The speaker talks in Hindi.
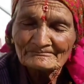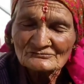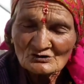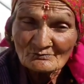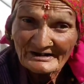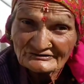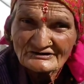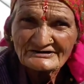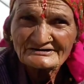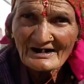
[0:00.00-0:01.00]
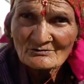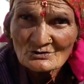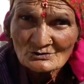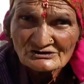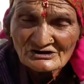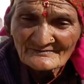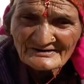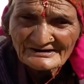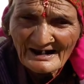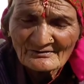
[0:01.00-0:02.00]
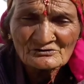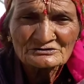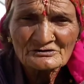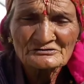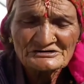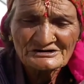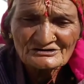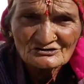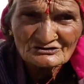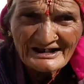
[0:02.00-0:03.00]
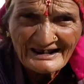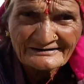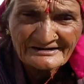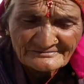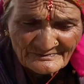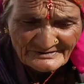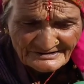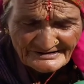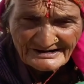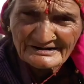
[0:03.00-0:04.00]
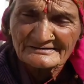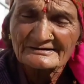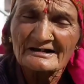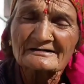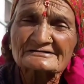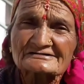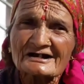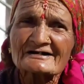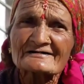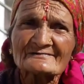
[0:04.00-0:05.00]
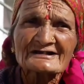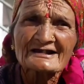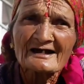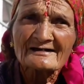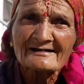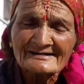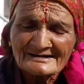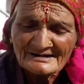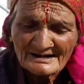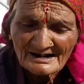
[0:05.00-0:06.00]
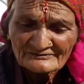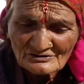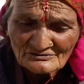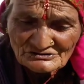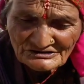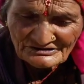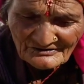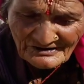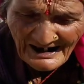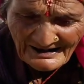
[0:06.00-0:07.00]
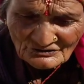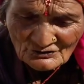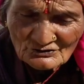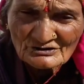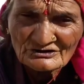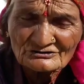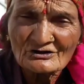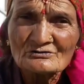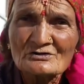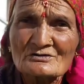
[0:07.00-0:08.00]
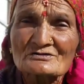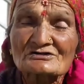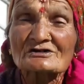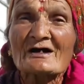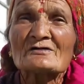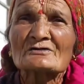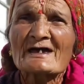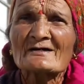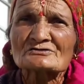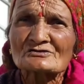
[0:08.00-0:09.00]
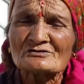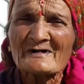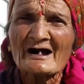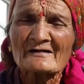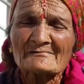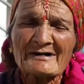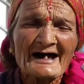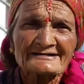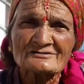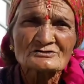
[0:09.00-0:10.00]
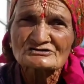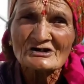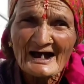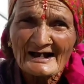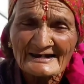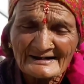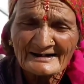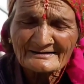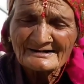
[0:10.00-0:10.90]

जो मंत्री था वो गुस्से में था वो तो उसकी जोरदार लटपटने के चक्कर में था तो उसकी औलाद हो गई तो वो गुस्सा हो गया उसको भार भारी गुस्सा आ गया